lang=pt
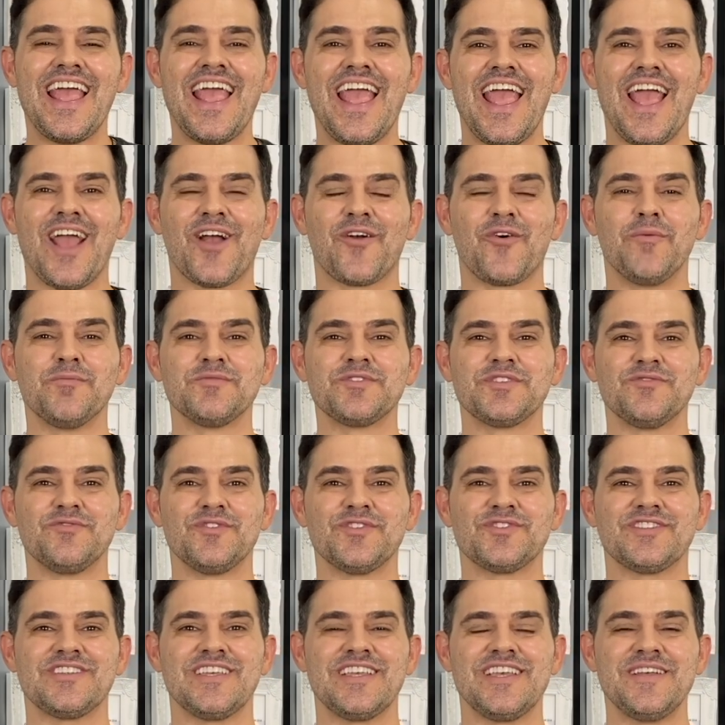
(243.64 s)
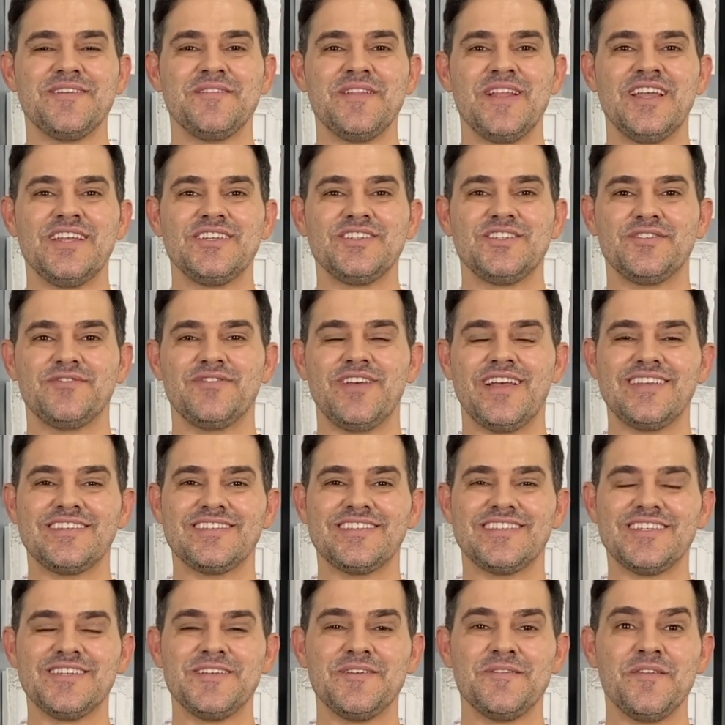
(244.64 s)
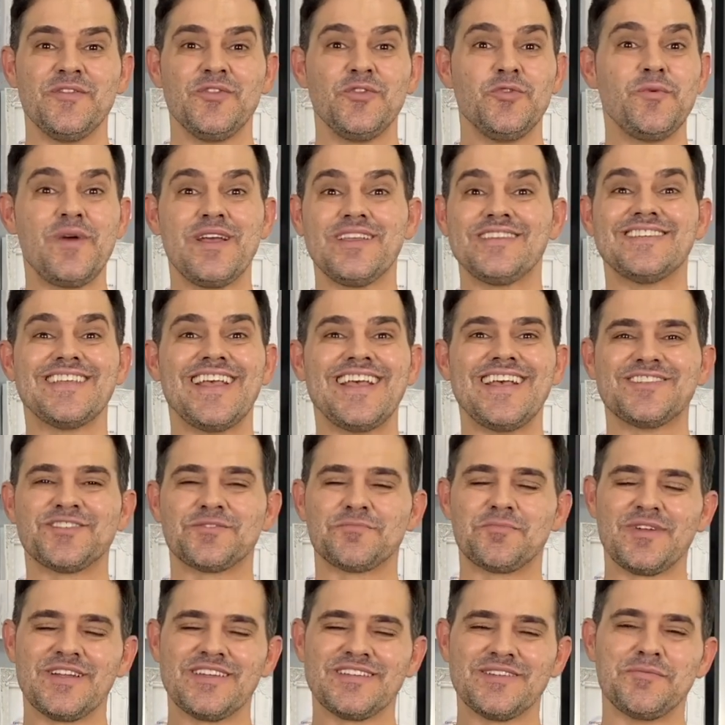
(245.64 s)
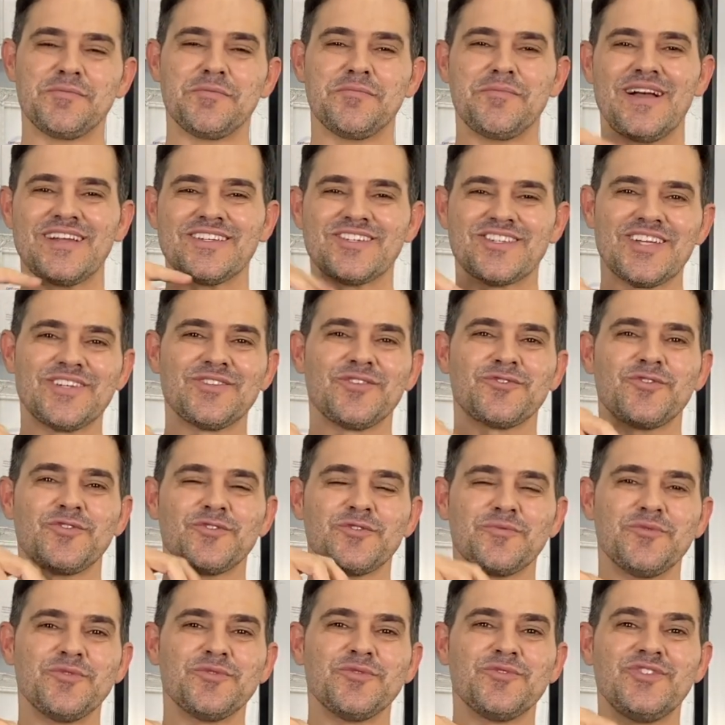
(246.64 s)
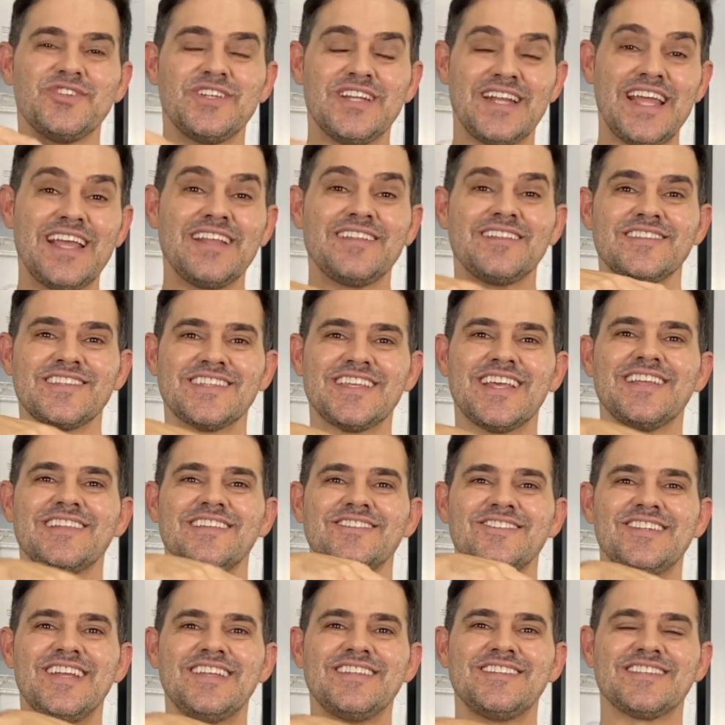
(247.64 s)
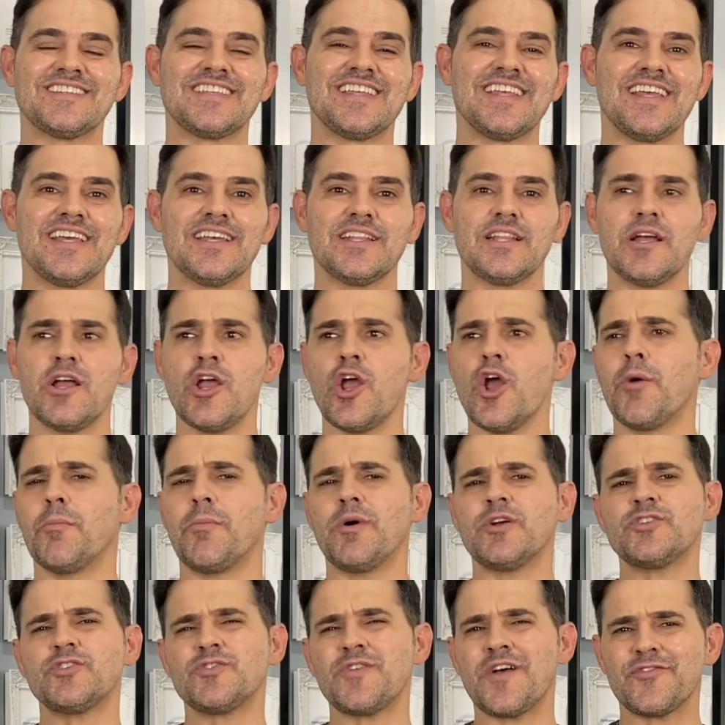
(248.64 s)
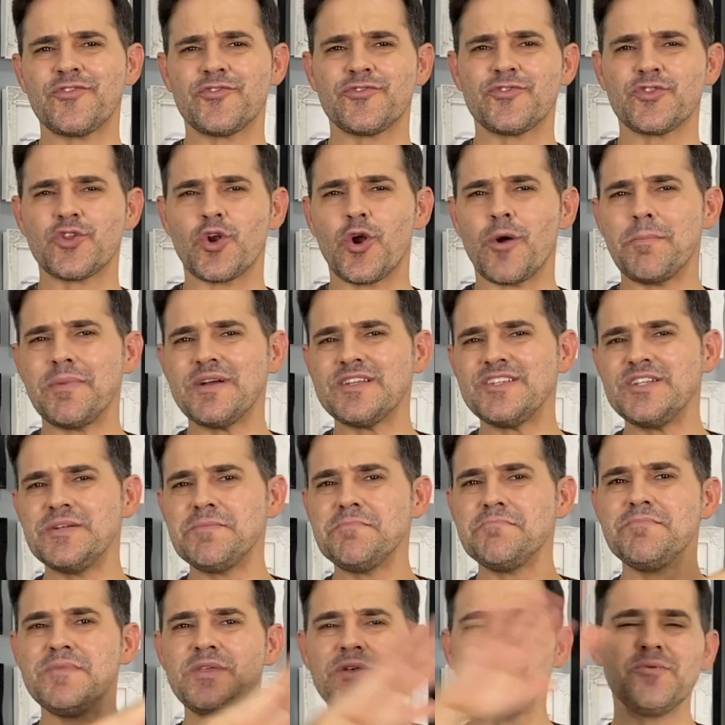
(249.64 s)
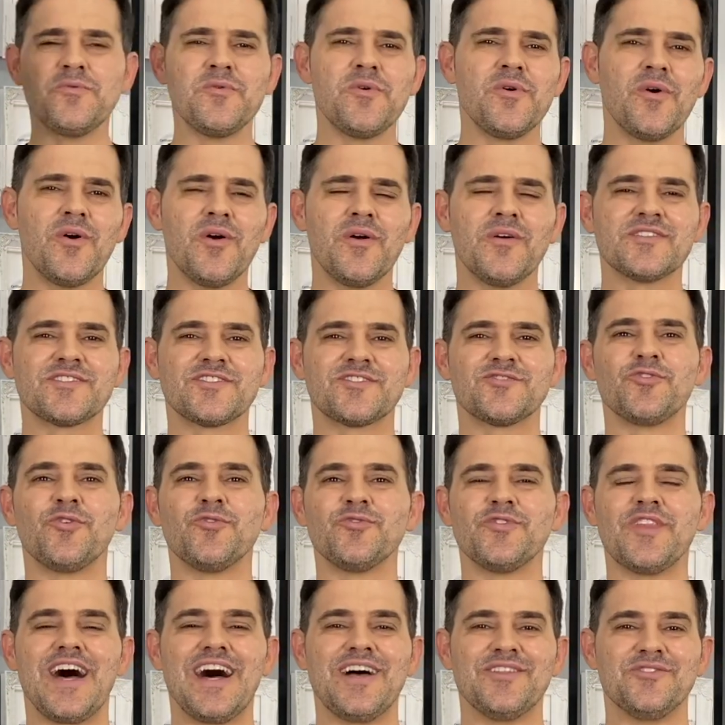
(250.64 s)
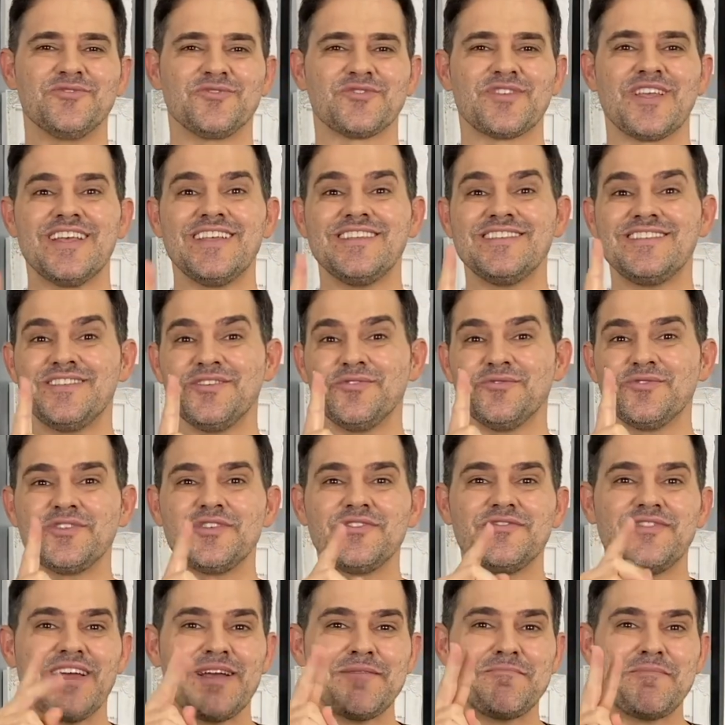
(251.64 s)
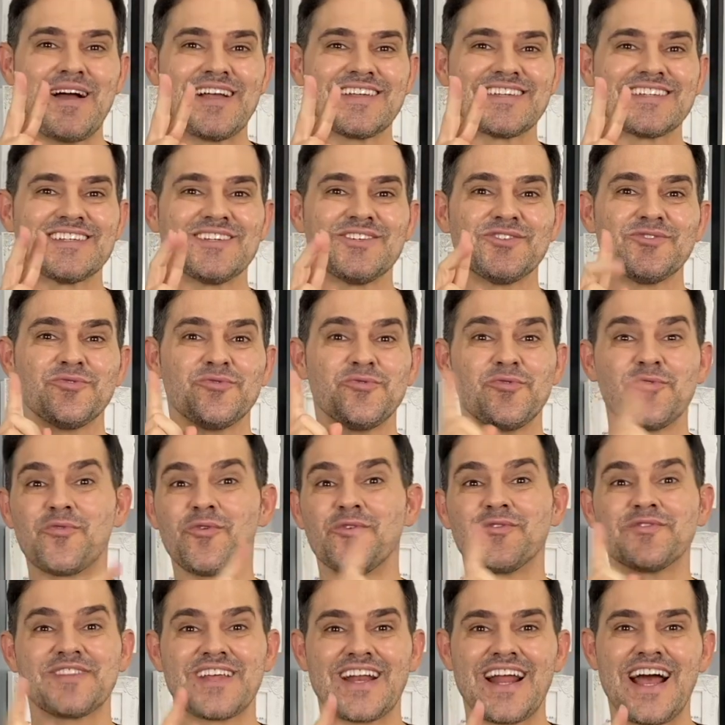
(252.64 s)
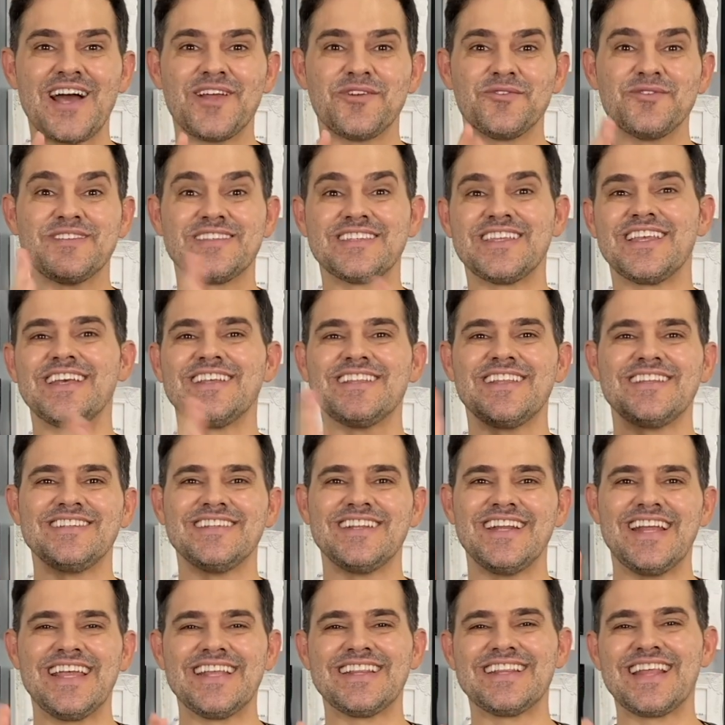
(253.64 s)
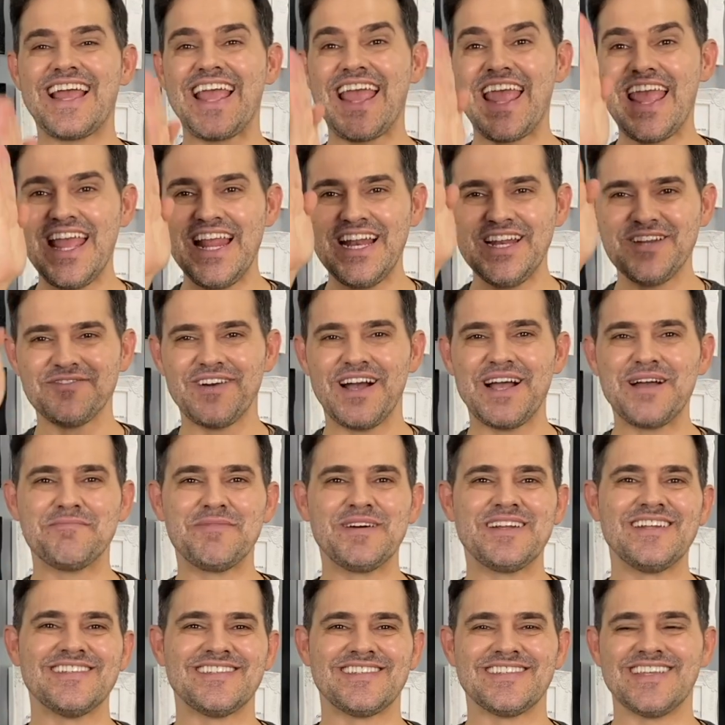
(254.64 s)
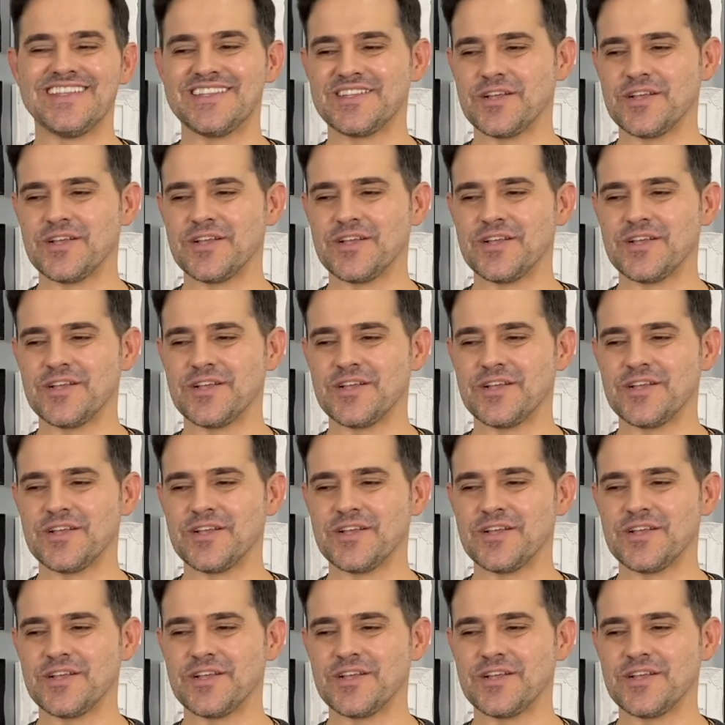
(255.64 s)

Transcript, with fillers: É como se você tivesse num exército, por exemplo, marchando todo mundo direita, esquerda, direita, esquerda. Pode estar uma tropa de mil soldados. Se um tiver marchando o contrário, esquerda, direita, ele vai aparecer.